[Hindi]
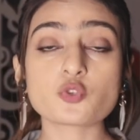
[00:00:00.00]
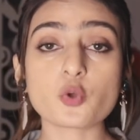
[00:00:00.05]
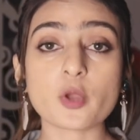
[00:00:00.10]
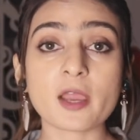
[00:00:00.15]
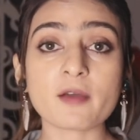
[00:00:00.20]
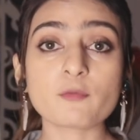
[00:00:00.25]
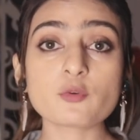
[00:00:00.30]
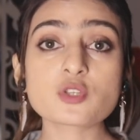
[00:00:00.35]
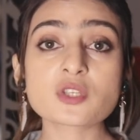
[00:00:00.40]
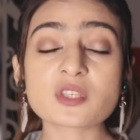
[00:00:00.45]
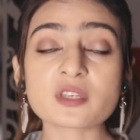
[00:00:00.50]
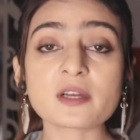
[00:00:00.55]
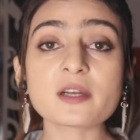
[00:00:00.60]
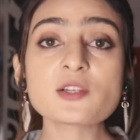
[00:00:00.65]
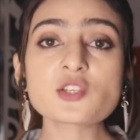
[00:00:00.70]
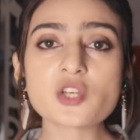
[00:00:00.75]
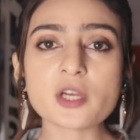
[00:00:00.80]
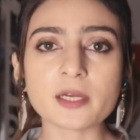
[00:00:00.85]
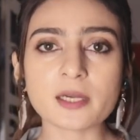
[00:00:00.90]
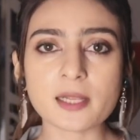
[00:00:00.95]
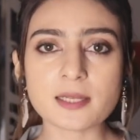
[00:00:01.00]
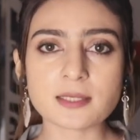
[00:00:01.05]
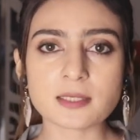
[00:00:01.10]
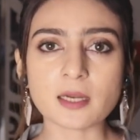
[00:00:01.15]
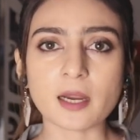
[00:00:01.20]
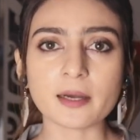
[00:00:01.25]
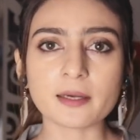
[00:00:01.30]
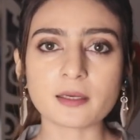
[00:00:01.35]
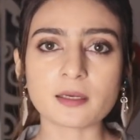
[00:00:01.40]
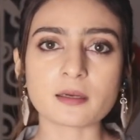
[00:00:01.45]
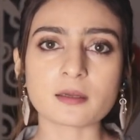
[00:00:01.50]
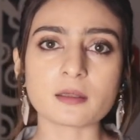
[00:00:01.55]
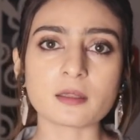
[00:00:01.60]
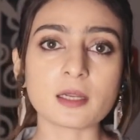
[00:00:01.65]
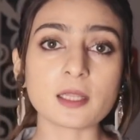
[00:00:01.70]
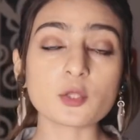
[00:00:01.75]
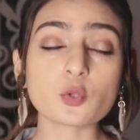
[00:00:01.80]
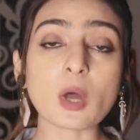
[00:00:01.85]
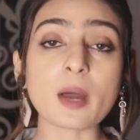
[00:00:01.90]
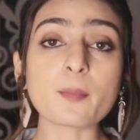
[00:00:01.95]
जो है वो सर्च करना स्टार्ट कर
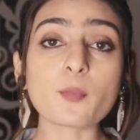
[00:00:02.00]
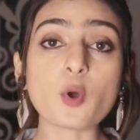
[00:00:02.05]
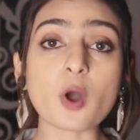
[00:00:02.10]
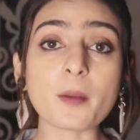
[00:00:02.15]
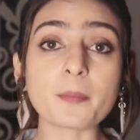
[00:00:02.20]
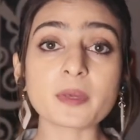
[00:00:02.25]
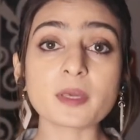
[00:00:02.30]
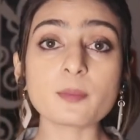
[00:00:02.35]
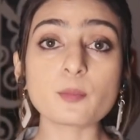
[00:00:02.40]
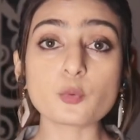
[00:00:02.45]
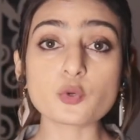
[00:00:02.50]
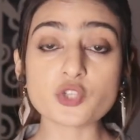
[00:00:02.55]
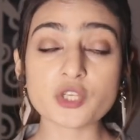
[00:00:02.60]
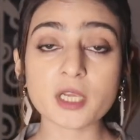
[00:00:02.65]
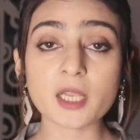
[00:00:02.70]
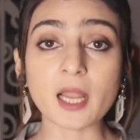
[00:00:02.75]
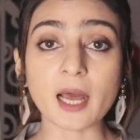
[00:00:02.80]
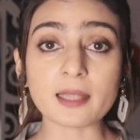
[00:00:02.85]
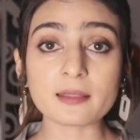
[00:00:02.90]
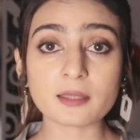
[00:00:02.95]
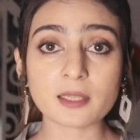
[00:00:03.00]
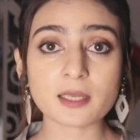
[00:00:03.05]
देना तो आपको आपकी मुश्किल